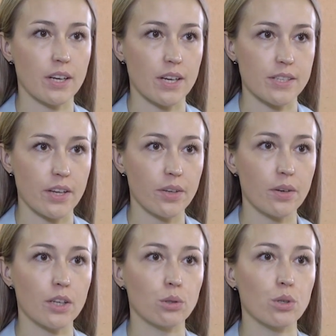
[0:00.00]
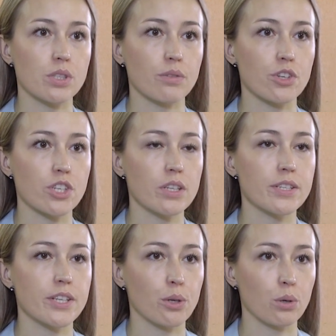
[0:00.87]
Казани, который совершил
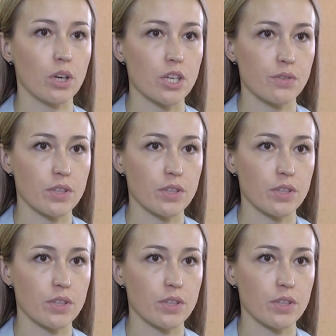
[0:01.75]
серию краж